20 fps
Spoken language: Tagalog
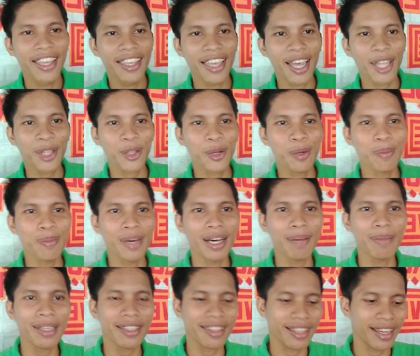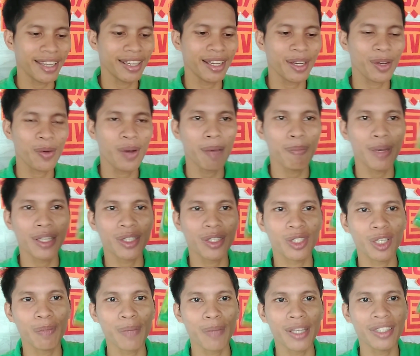Yan gumamit na ng guava
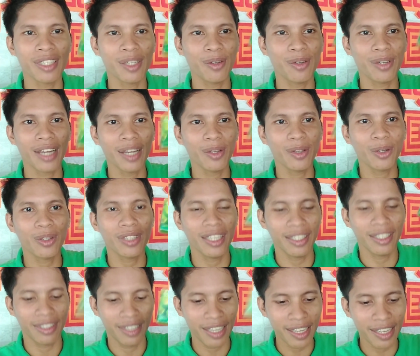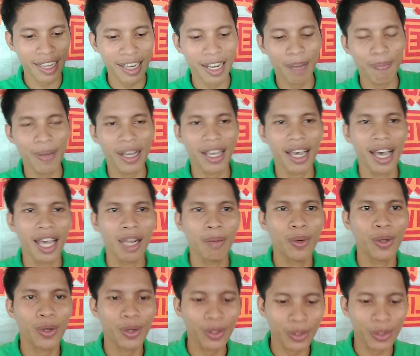soap at siguradong titigil ang
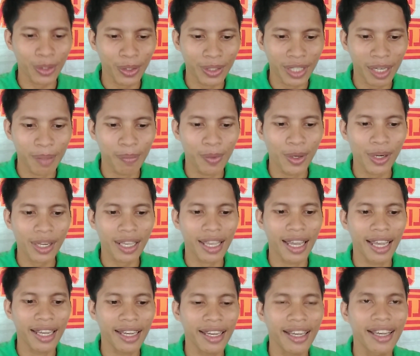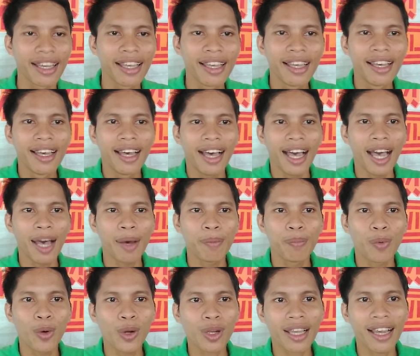pag-aalboroto ng bulkang uh,
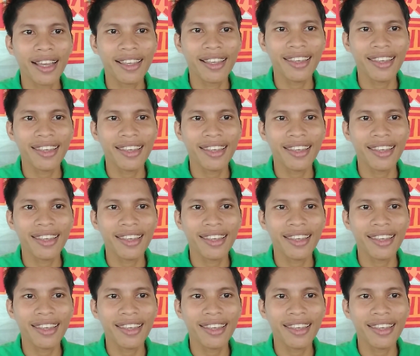bulkang